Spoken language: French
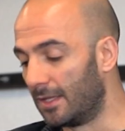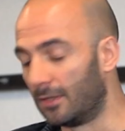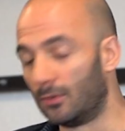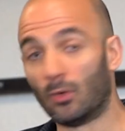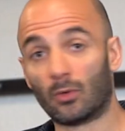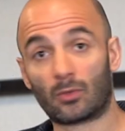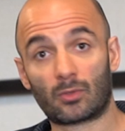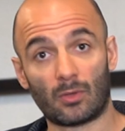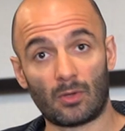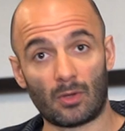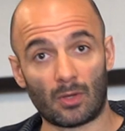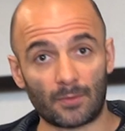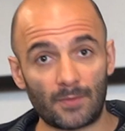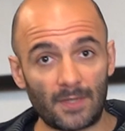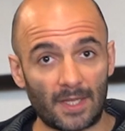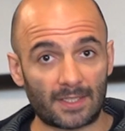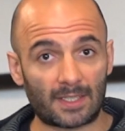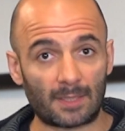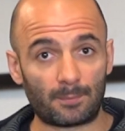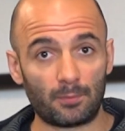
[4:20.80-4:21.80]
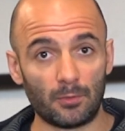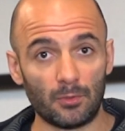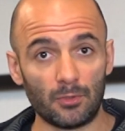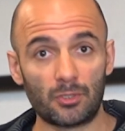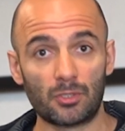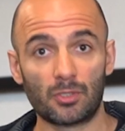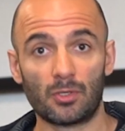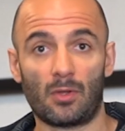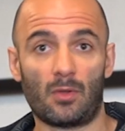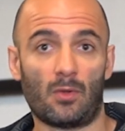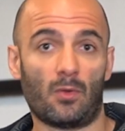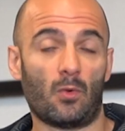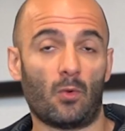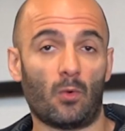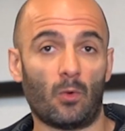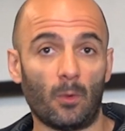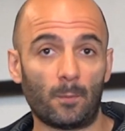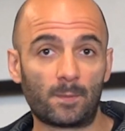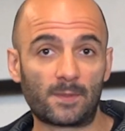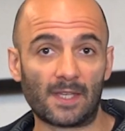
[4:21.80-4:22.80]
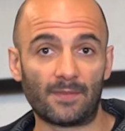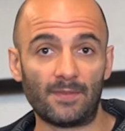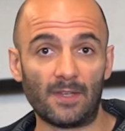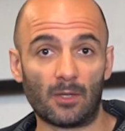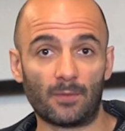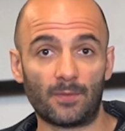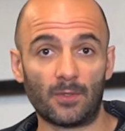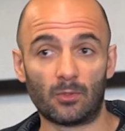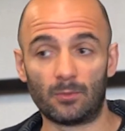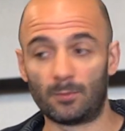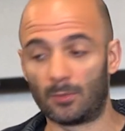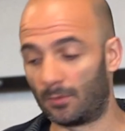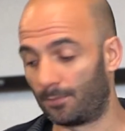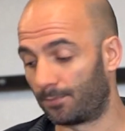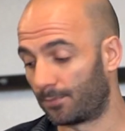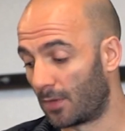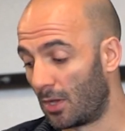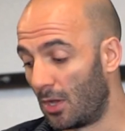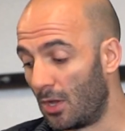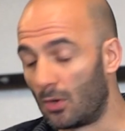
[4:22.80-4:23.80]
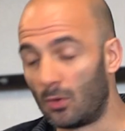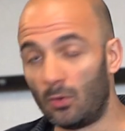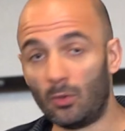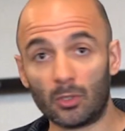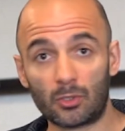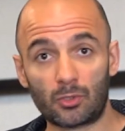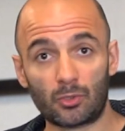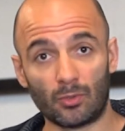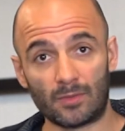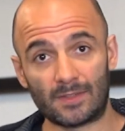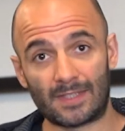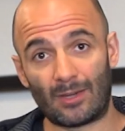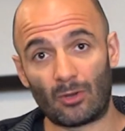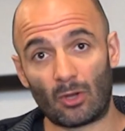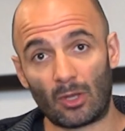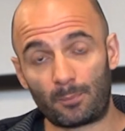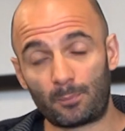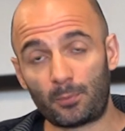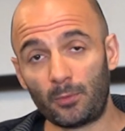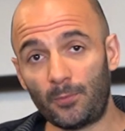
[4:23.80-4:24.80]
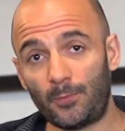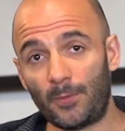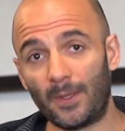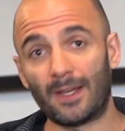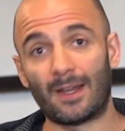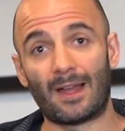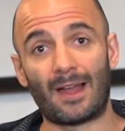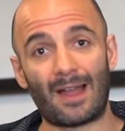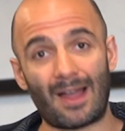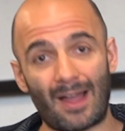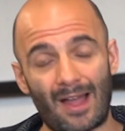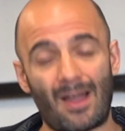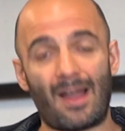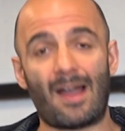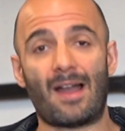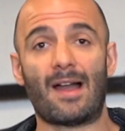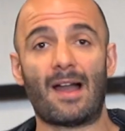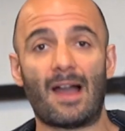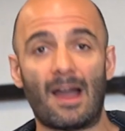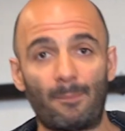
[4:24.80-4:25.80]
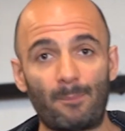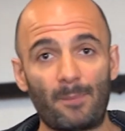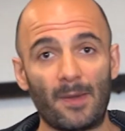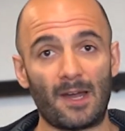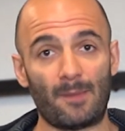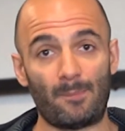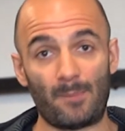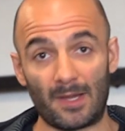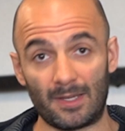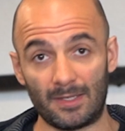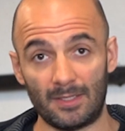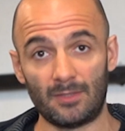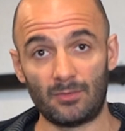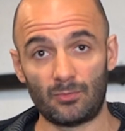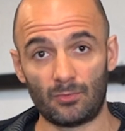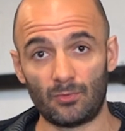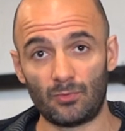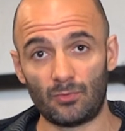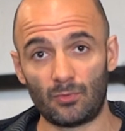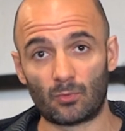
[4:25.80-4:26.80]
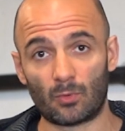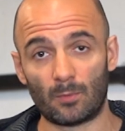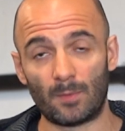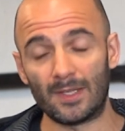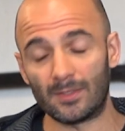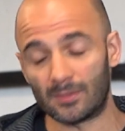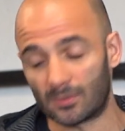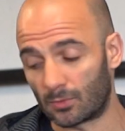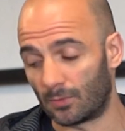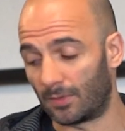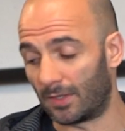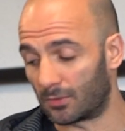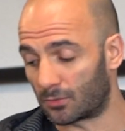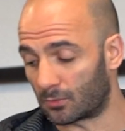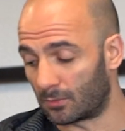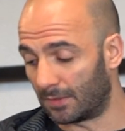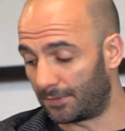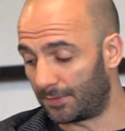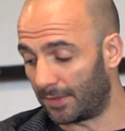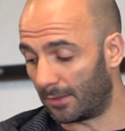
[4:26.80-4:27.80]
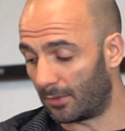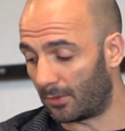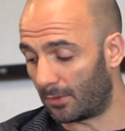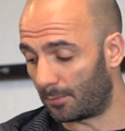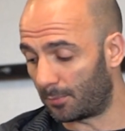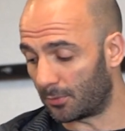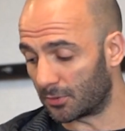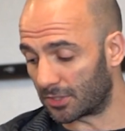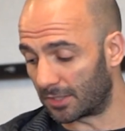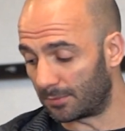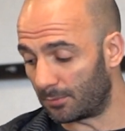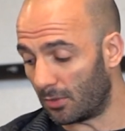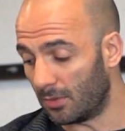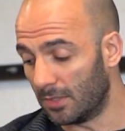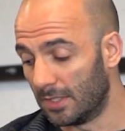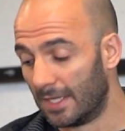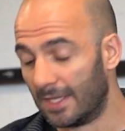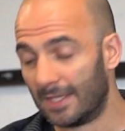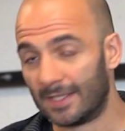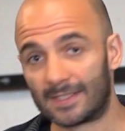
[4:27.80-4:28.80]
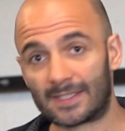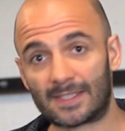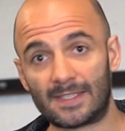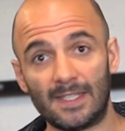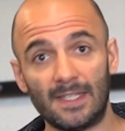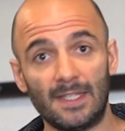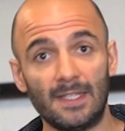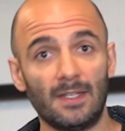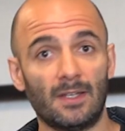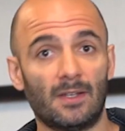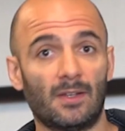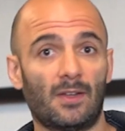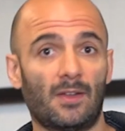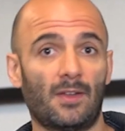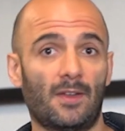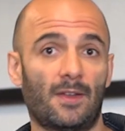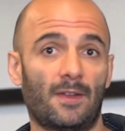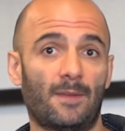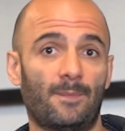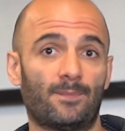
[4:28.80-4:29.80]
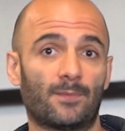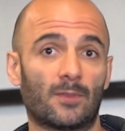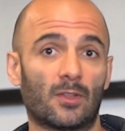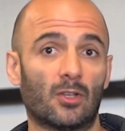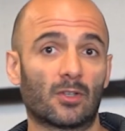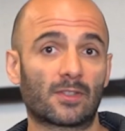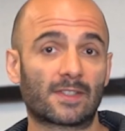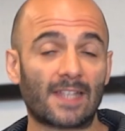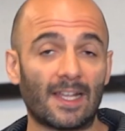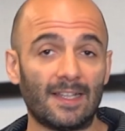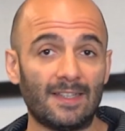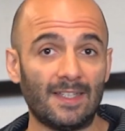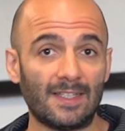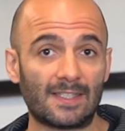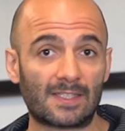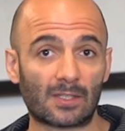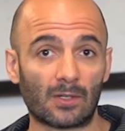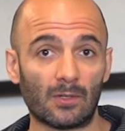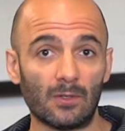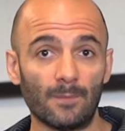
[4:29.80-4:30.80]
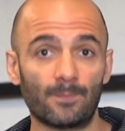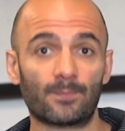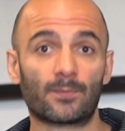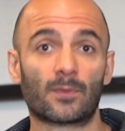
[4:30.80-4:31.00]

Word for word: Donc, enlever la capuche, observer l'environnement. L'autre chose qu'elle aurait pu faire, à part parler du, combat, ce qu'on va, faire euh, prochainement, c'est lorsqu'elle descend,